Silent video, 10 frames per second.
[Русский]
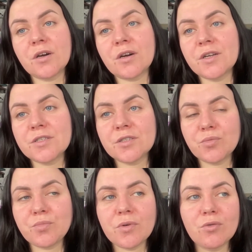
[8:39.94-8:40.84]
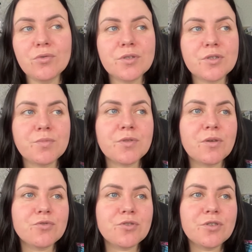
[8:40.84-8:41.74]
я ходила по улице,
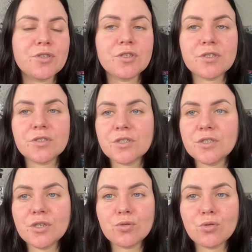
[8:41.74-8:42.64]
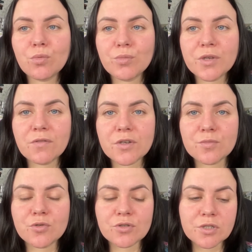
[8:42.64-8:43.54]
потому что, естественно, сидеть дома у меня
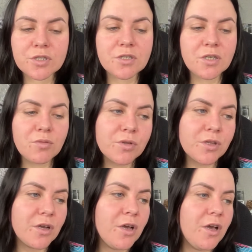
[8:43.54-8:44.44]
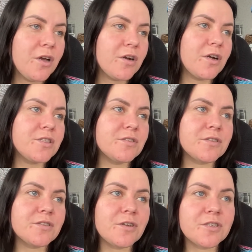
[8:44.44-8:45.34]
возможности не было.
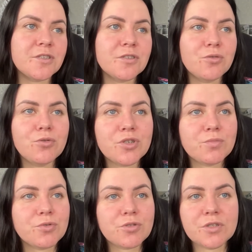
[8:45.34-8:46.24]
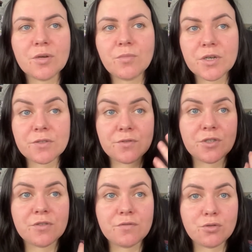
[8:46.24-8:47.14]
Ходила с красной рожей, потому что
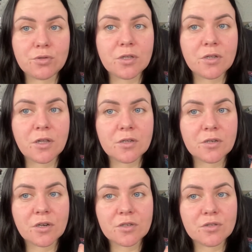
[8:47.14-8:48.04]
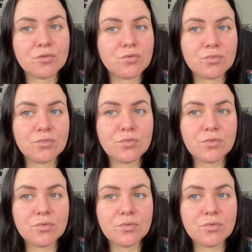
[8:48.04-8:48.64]
замазывать это все тоналкой как-то, ну,